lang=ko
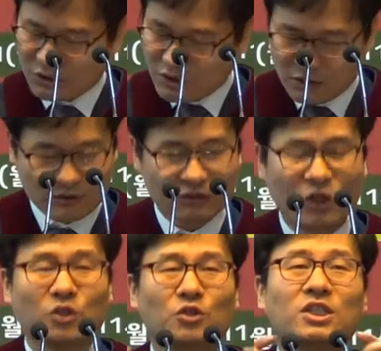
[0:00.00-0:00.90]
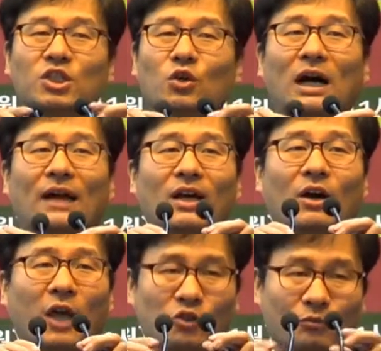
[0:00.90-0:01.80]
이거 설교 진도가 안 나가고
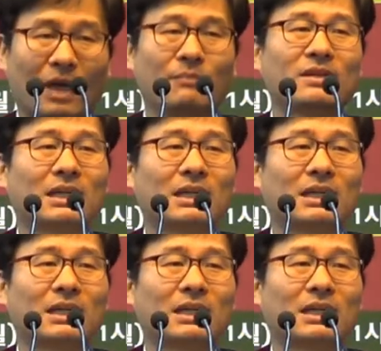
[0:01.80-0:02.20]
계속 뱅뱅